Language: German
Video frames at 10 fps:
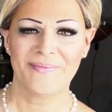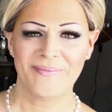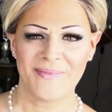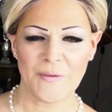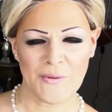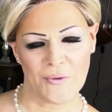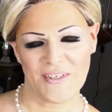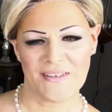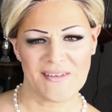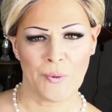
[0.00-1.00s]
Das bedeutet,
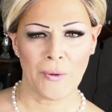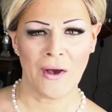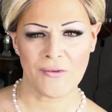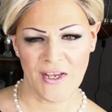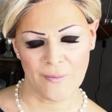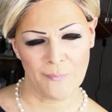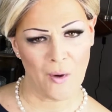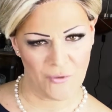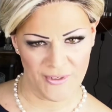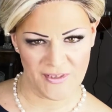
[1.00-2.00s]
dass die Perücke aus einem
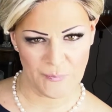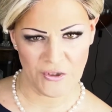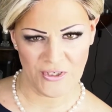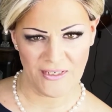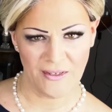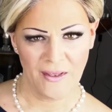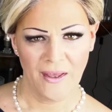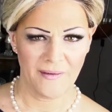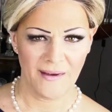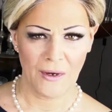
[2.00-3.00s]
Baumwollnetz besteht,
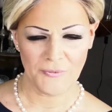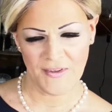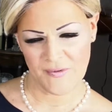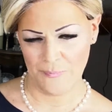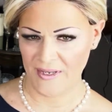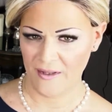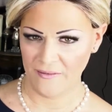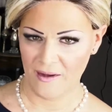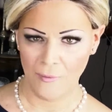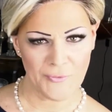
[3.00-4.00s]
auf das Bänder
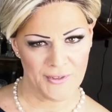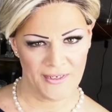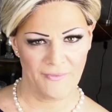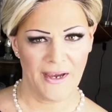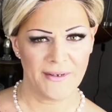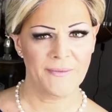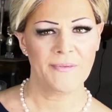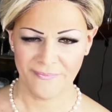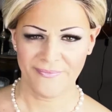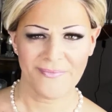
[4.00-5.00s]
aufgenäht werden.
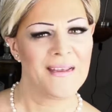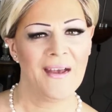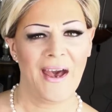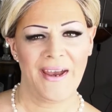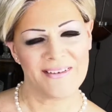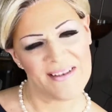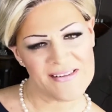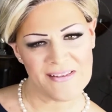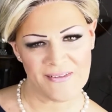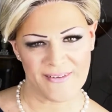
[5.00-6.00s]
Eine
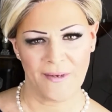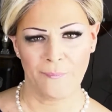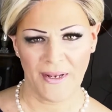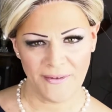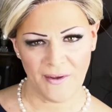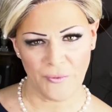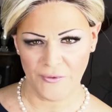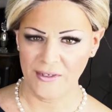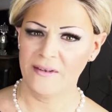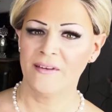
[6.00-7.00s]
Tresse ist ein Band, auf dem